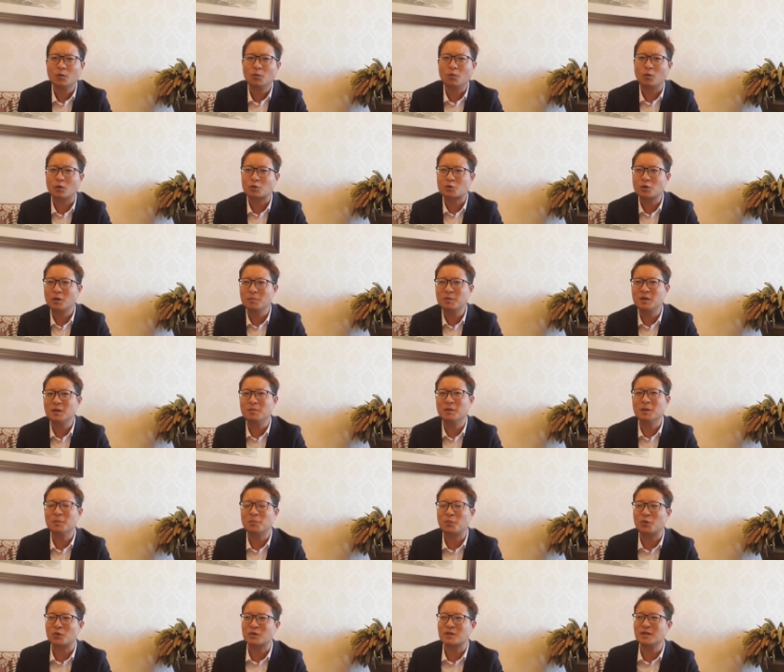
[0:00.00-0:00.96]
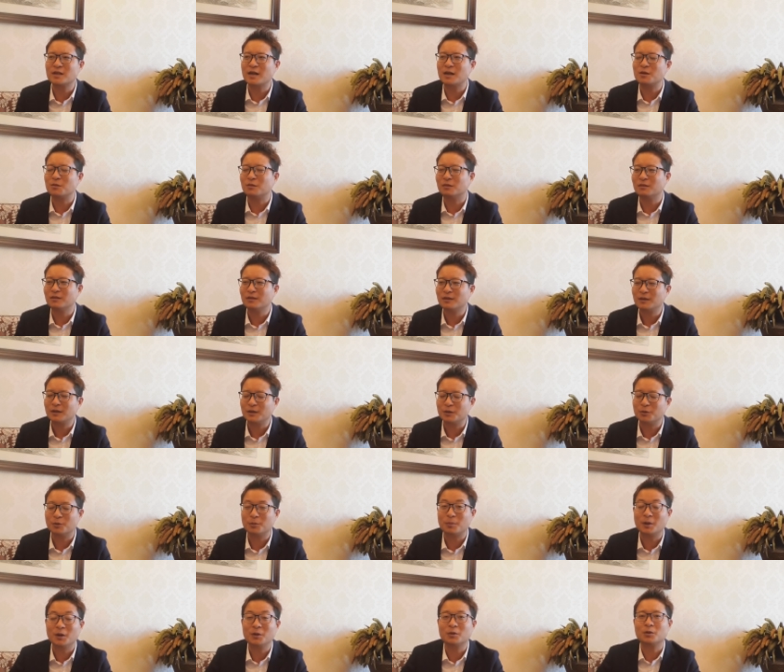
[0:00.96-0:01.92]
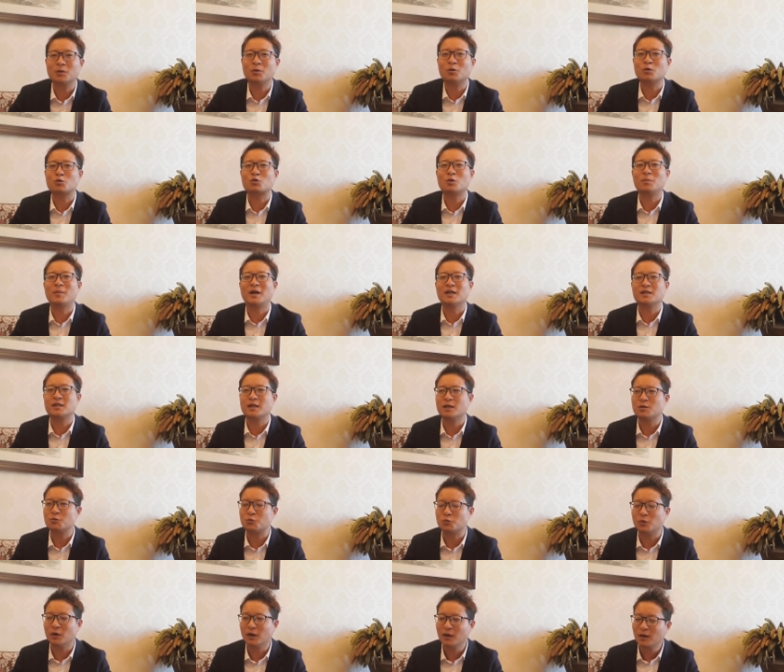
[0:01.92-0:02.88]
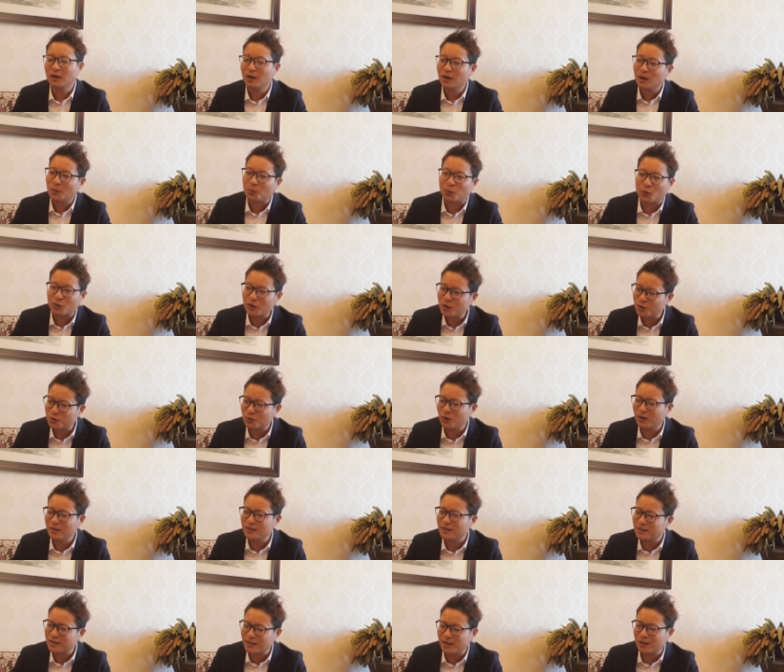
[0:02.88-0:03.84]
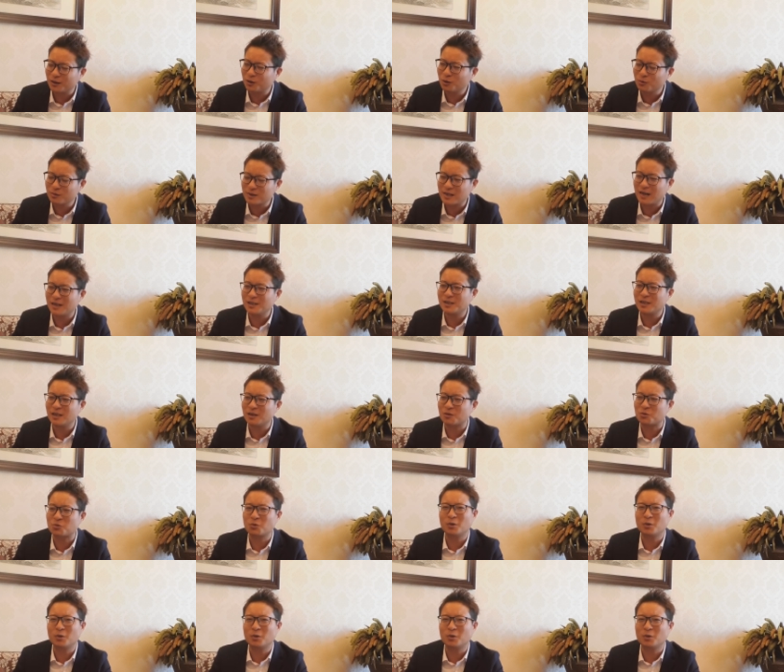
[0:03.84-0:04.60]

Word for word: 我说批评不是那种有朋友跟我说马前卒，不是说你这个通商线